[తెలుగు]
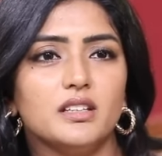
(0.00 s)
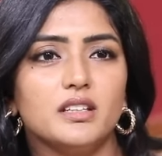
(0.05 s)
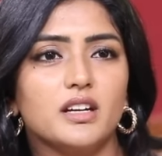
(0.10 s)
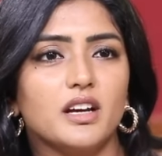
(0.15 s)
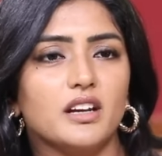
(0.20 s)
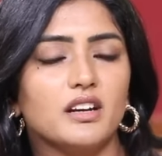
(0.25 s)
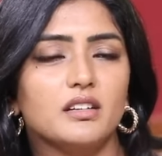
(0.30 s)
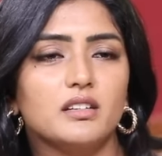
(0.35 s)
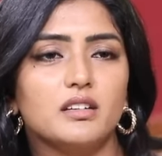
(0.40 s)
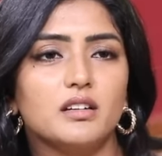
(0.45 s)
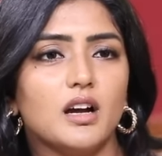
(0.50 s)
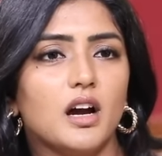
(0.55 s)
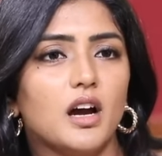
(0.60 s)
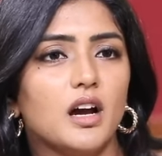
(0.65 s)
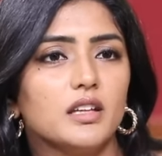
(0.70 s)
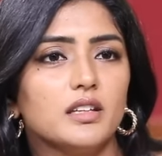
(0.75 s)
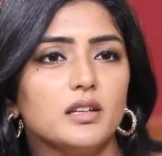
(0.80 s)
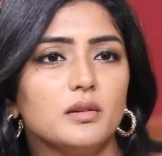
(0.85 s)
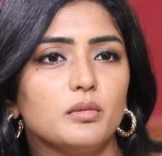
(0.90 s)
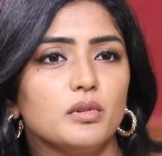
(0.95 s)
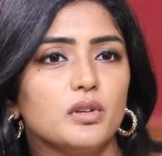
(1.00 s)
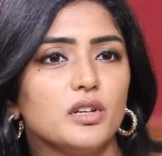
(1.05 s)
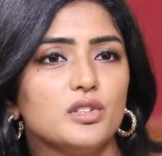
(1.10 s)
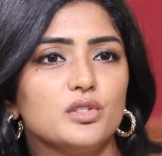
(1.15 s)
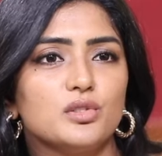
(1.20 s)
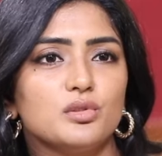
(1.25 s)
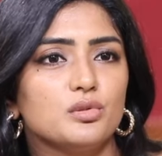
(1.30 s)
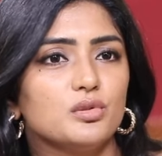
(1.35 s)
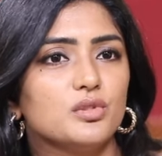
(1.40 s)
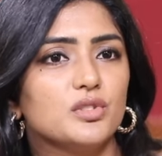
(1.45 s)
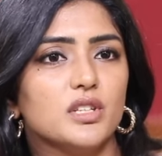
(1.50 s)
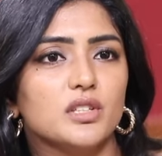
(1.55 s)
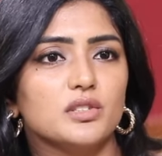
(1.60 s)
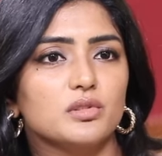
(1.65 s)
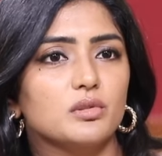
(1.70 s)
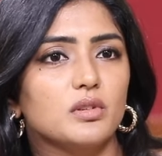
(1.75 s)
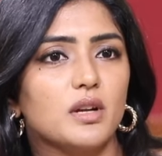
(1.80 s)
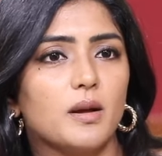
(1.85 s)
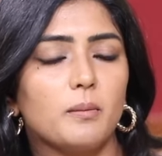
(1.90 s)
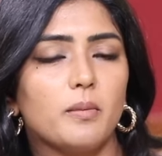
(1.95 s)
ఇది కరెక్ట్ కాదేమో నేను చూస్
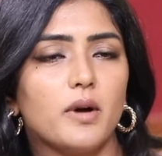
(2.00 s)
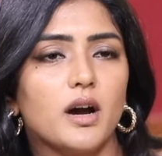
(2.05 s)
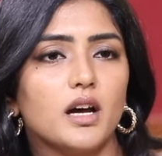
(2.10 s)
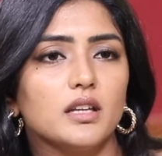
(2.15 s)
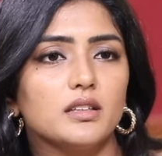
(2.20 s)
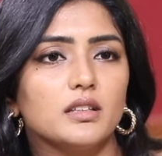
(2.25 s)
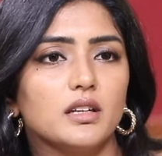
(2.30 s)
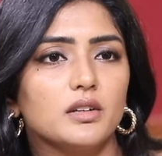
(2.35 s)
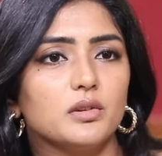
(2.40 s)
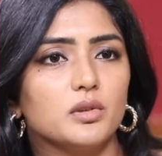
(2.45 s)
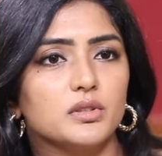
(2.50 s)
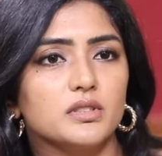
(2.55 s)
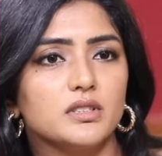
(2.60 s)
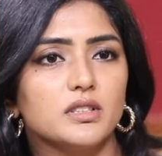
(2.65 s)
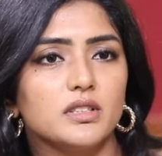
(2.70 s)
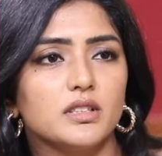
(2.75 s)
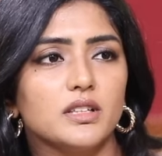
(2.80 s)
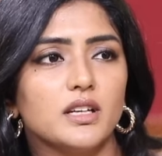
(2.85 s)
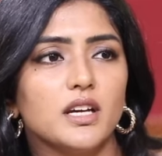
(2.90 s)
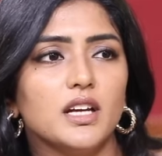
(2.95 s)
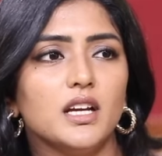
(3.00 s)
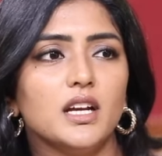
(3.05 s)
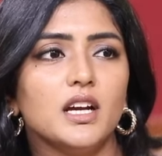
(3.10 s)
చేసుకున్న పాత అని వస్తుంది